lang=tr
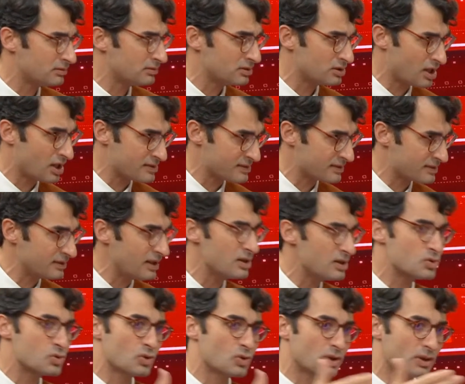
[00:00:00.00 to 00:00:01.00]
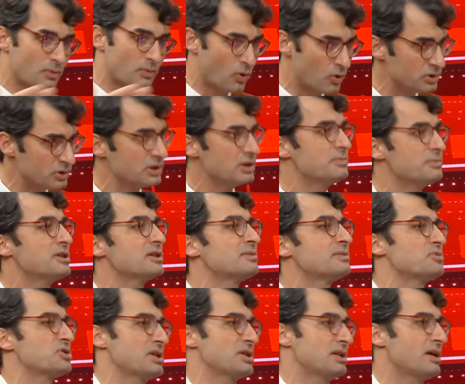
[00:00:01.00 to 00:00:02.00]
yazdıktan sonra orada da bir takım
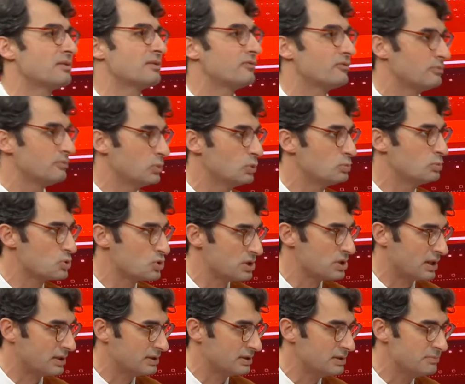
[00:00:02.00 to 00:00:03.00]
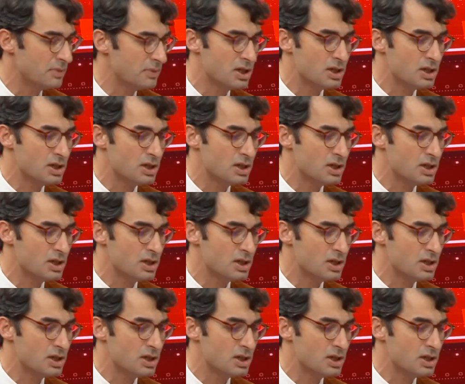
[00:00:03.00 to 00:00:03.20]
şeyler bulmuşlar dedim.